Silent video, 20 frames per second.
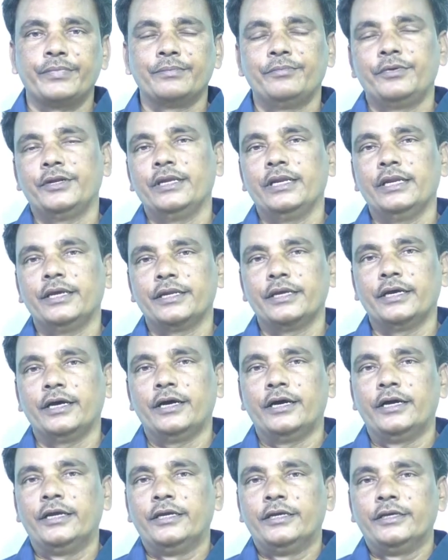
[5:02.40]
ప్రియులరా
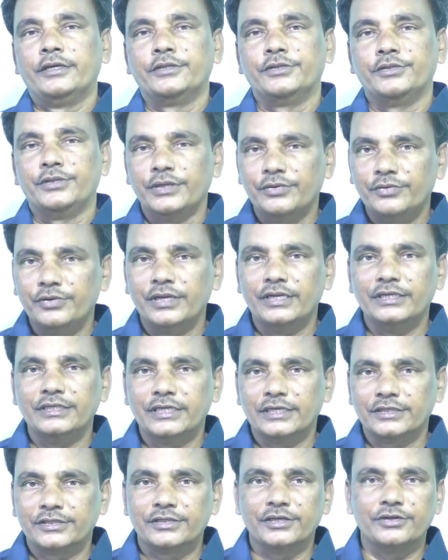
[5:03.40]
దేవుడు ఏం
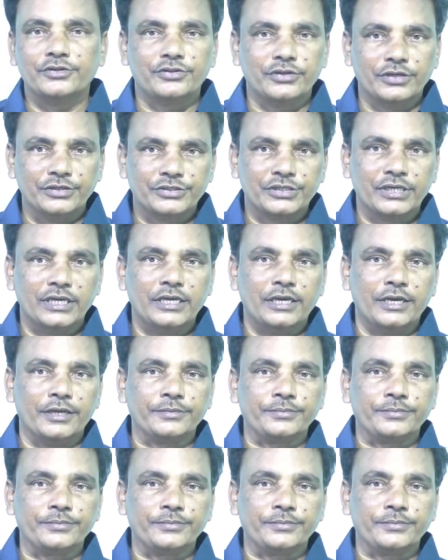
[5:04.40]
చేస్తాడు తెలుసా